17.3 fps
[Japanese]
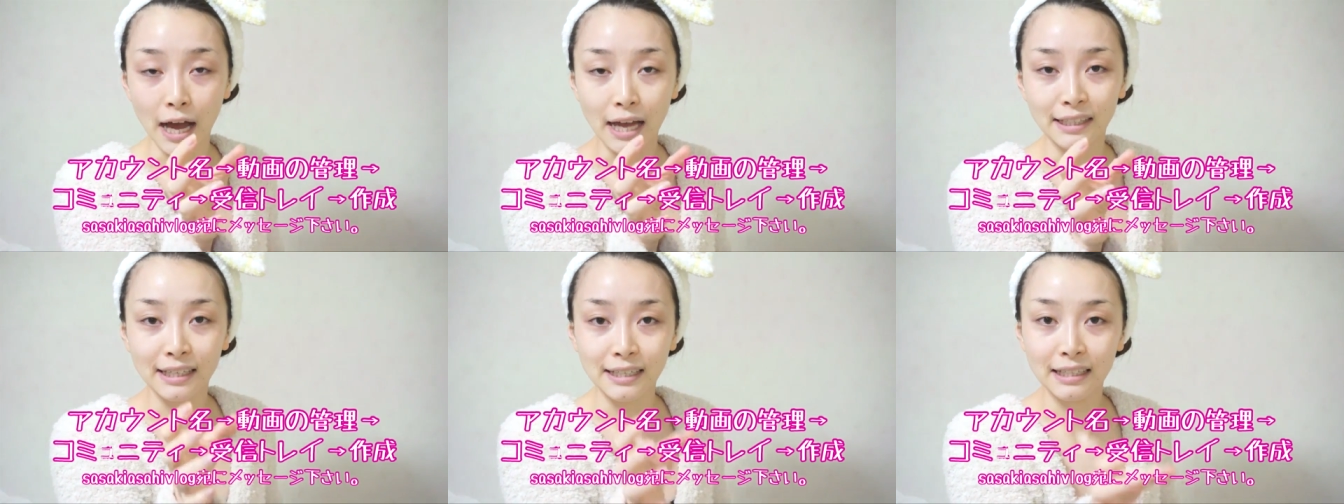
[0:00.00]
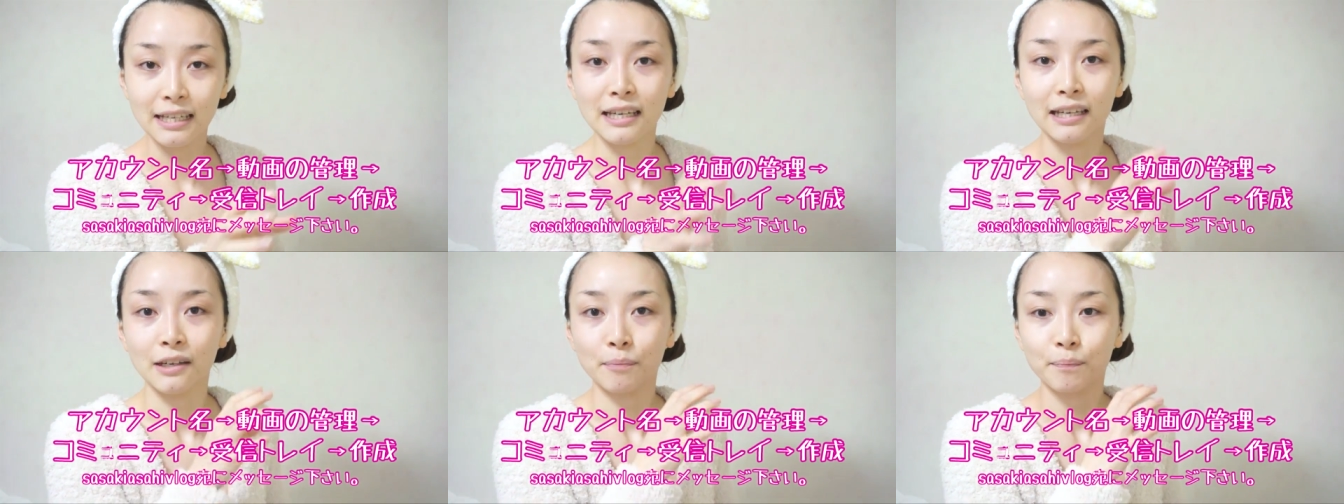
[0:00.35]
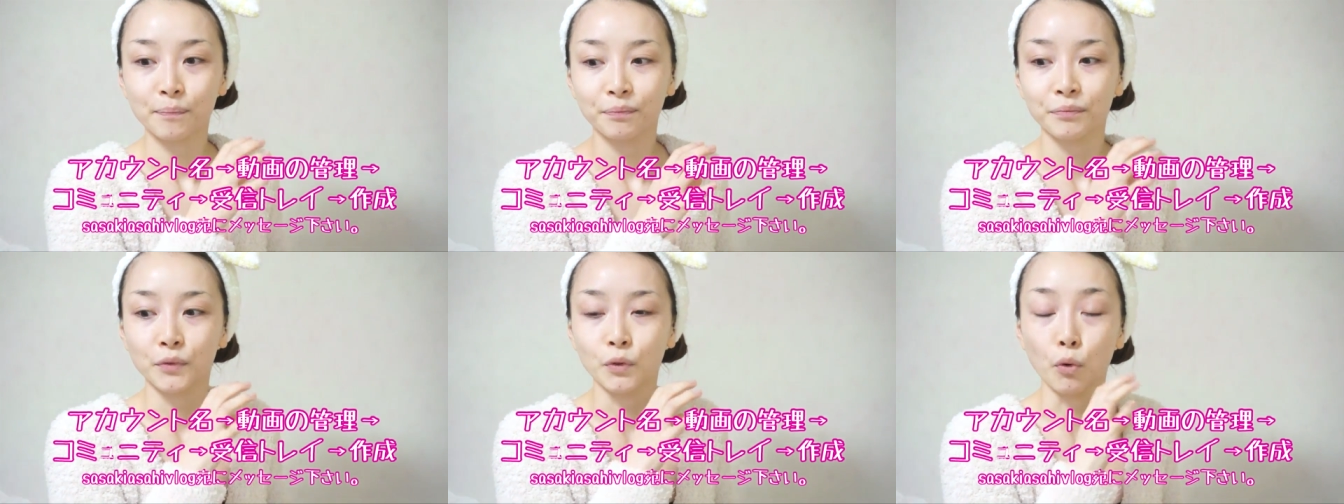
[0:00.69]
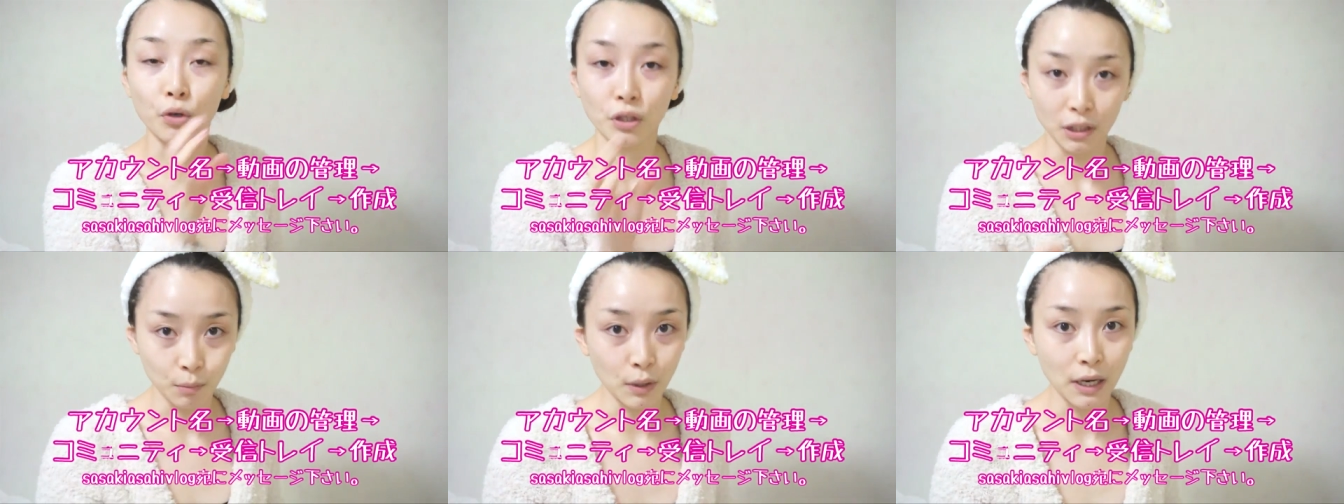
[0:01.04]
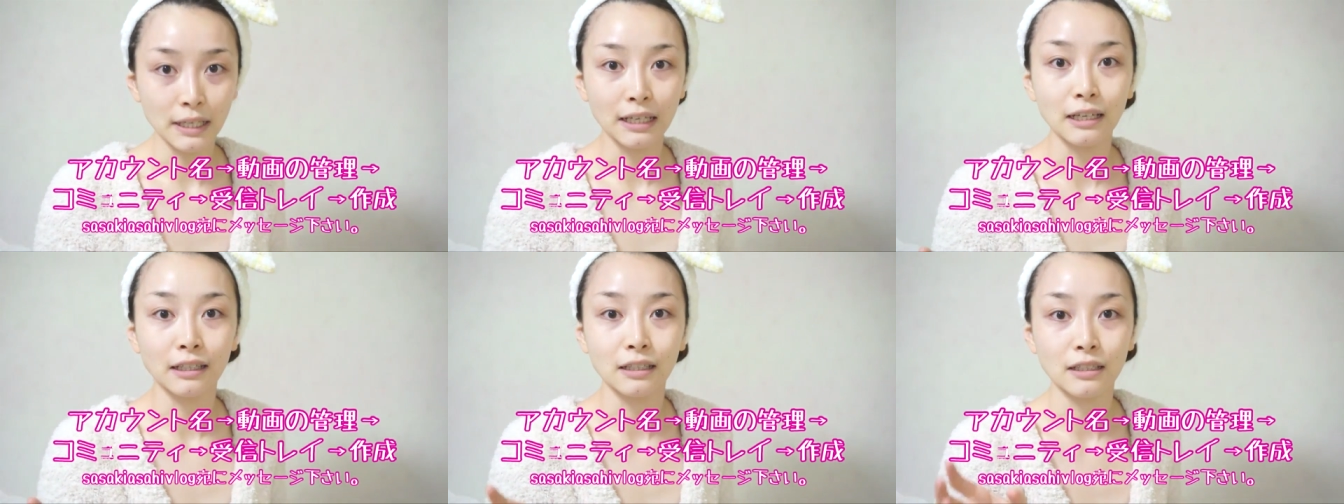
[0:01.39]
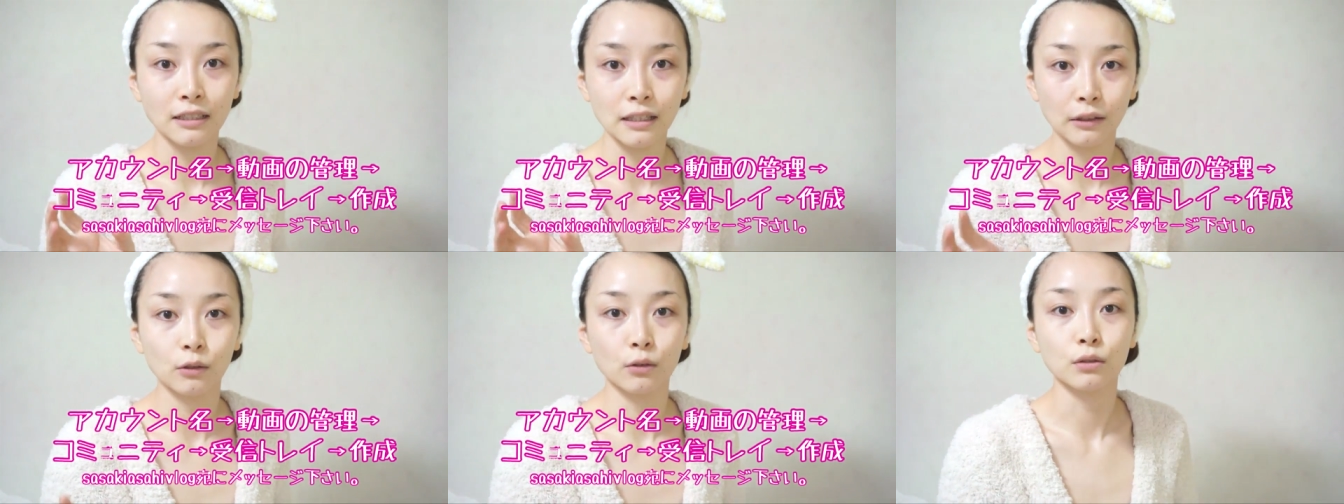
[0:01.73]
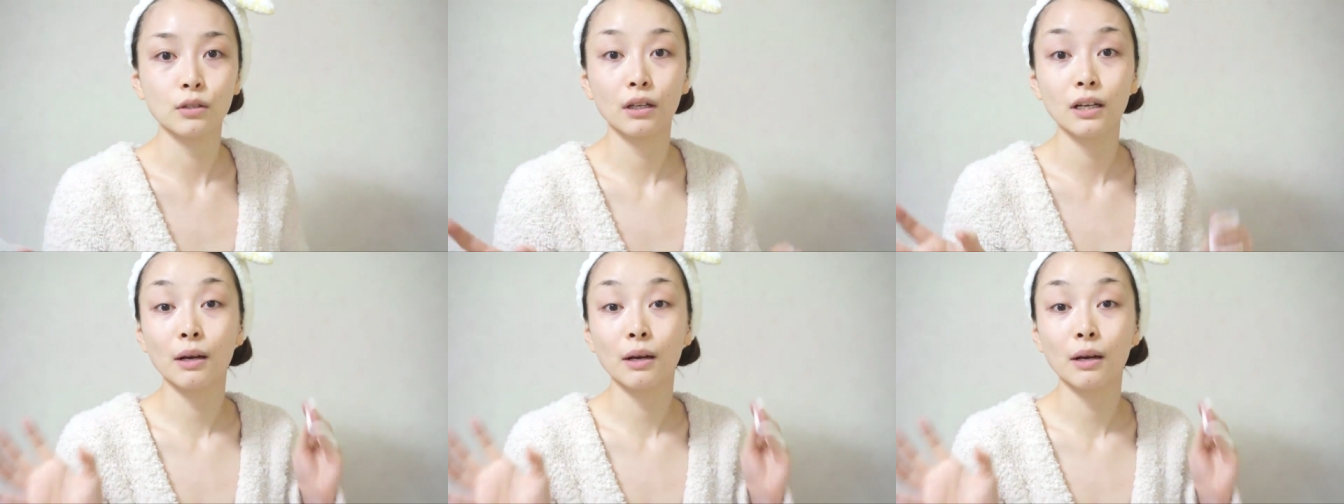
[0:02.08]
宛てに送ってもらいたいんですけどそ